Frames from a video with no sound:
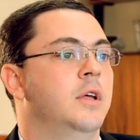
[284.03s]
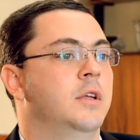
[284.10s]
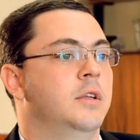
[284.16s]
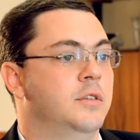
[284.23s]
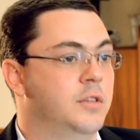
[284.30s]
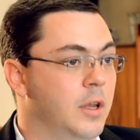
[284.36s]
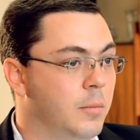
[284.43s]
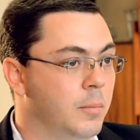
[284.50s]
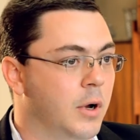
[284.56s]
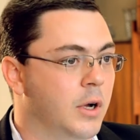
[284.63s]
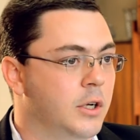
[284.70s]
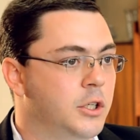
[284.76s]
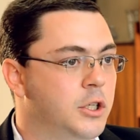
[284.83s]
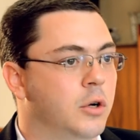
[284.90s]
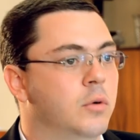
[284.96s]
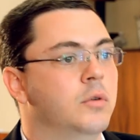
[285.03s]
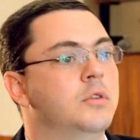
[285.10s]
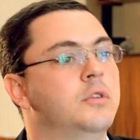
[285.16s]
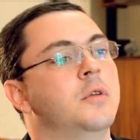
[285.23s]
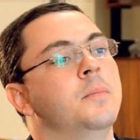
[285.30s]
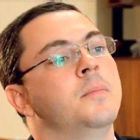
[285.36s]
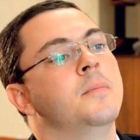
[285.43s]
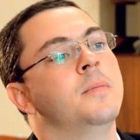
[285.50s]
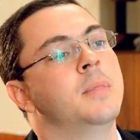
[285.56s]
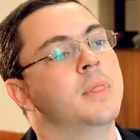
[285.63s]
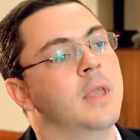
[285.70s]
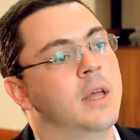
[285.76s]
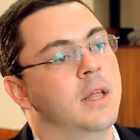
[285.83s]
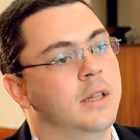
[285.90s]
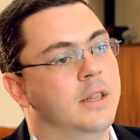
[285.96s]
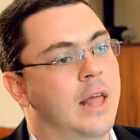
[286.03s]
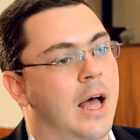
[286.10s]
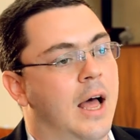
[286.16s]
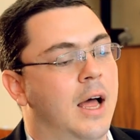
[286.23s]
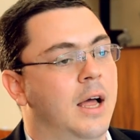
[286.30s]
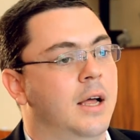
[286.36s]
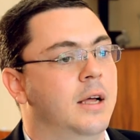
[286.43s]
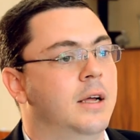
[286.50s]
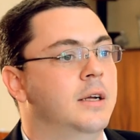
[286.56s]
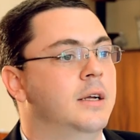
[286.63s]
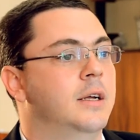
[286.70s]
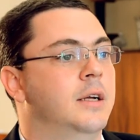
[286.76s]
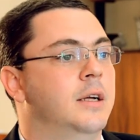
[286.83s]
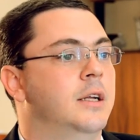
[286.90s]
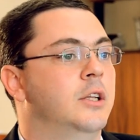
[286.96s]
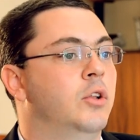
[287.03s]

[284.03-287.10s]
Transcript: semânticos da uh,